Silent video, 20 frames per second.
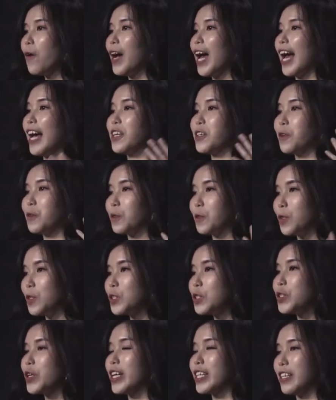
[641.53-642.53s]
啊，有淤
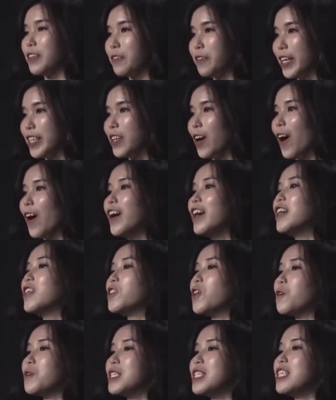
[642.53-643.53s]
血的人哦，
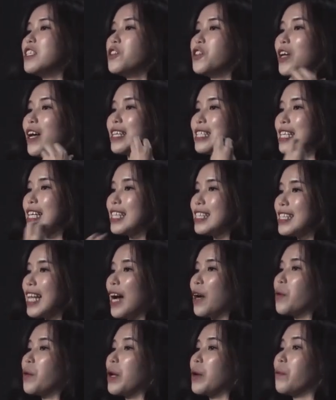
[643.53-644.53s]
都是需要这个
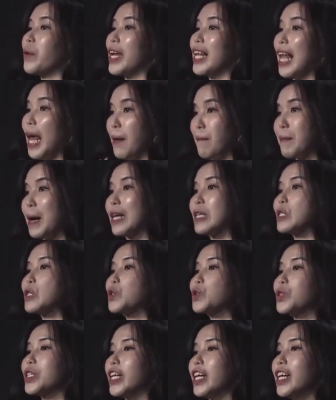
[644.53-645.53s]
当归尾来帮
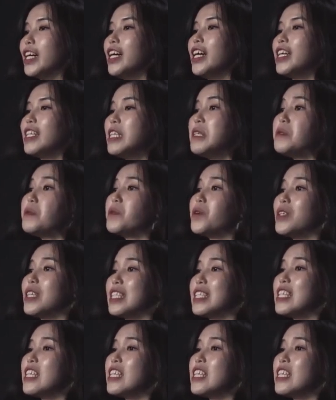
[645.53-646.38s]
助的。那如果你是